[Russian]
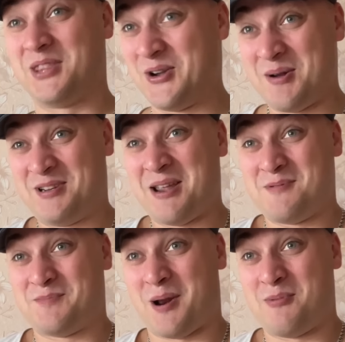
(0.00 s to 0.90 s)
Да вообще
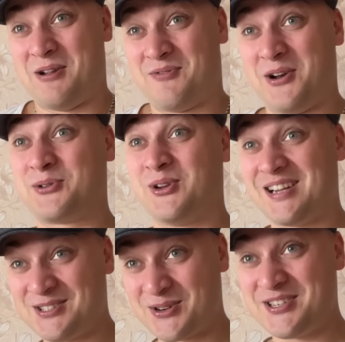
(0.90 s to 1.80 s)
без проблем, Валек, только
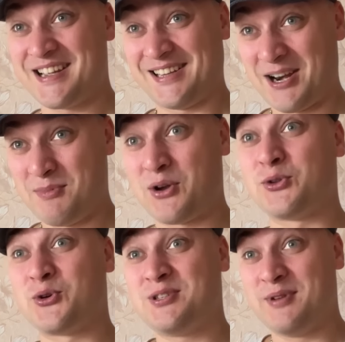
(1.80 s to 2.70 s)
отсрочки от армии,
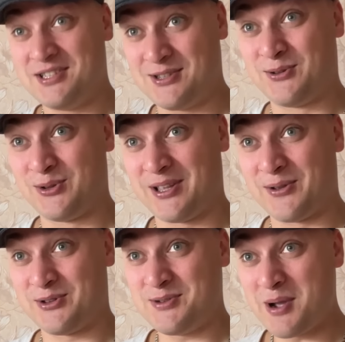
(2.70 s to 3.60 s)
которую тебе институт
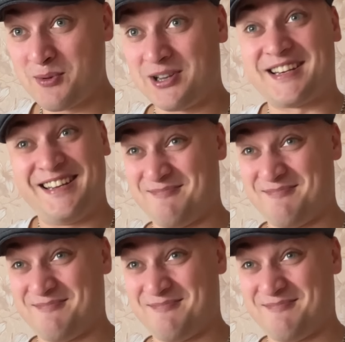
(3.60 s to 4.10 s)
дает, у тебя больше не